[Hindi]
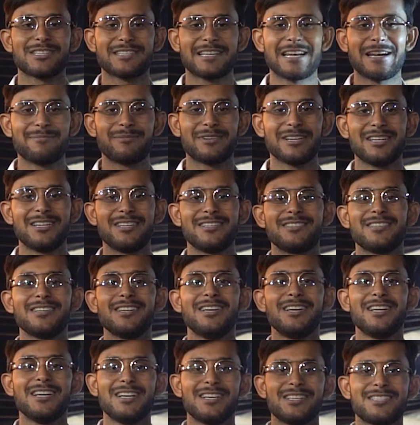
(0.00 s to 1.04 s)
सब्सक्राइब कर
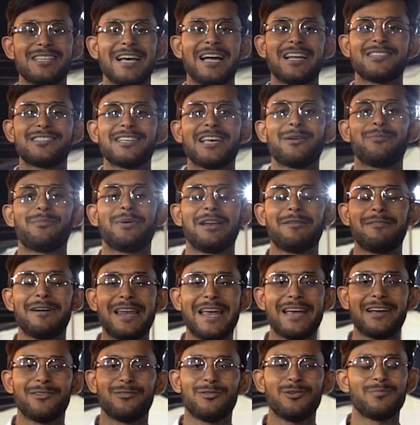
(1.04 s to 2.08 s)
लीजिए साथ साथ बेल
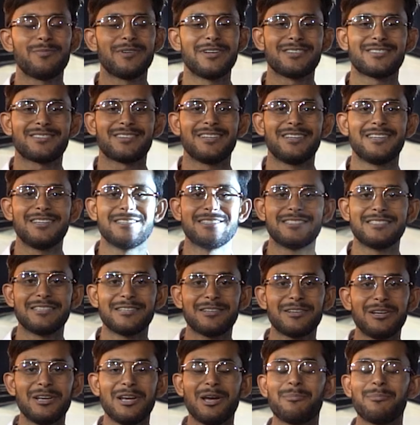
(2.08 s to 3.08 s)
वाला आइकन को प्रेस कर लीजिए